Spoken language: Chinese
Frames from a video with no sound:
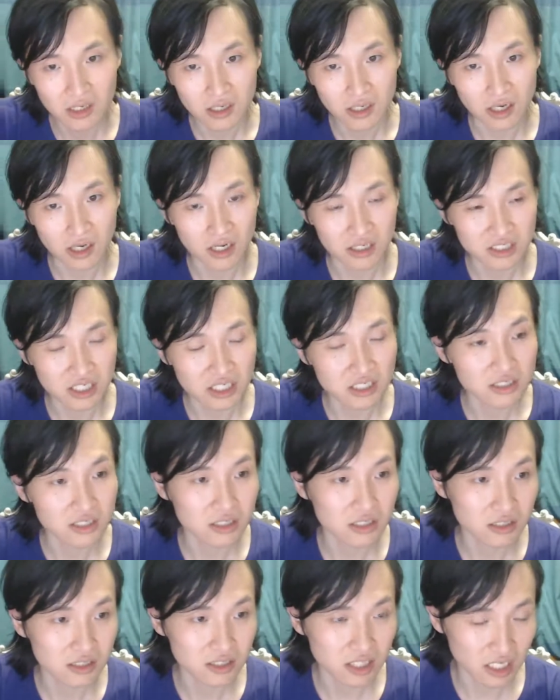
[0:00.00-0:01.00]
啊，政
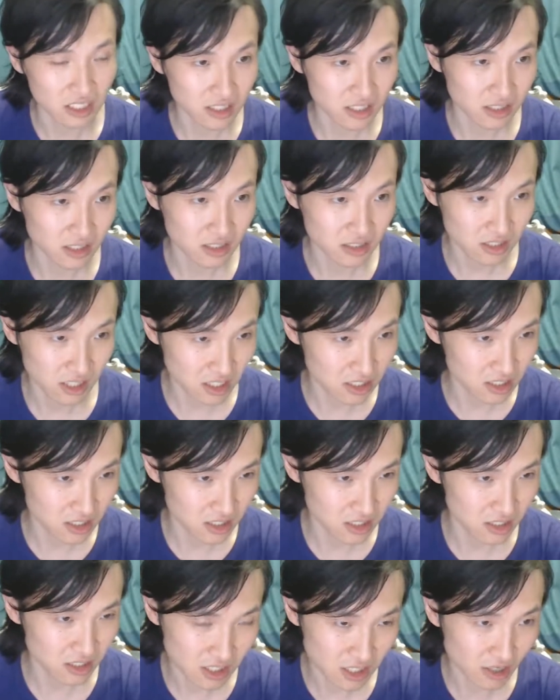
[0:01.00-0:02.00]
治政治政
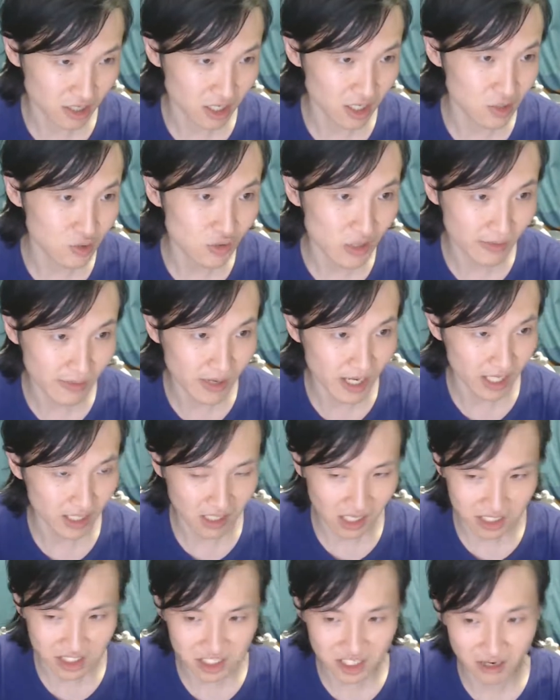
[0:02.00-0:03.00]
治教科书里面
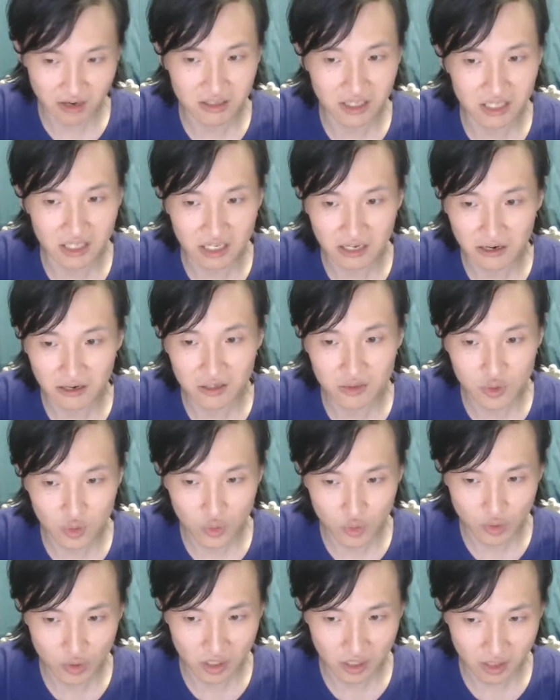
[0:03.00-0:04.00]
他教的那个
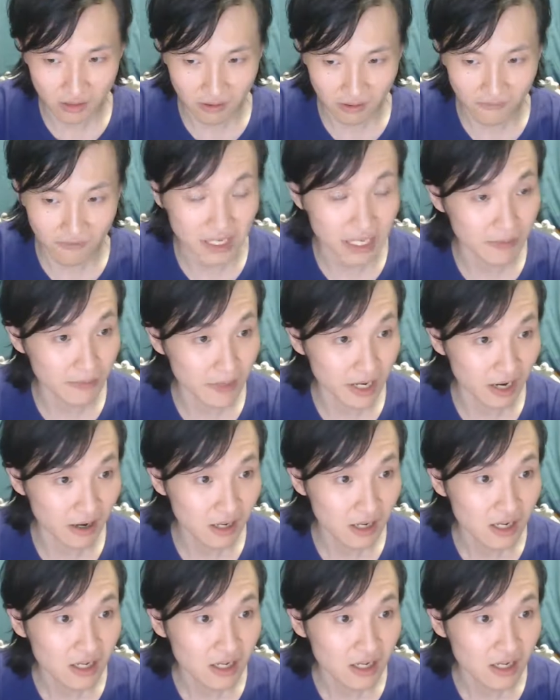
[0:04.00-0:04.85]
术语分类表，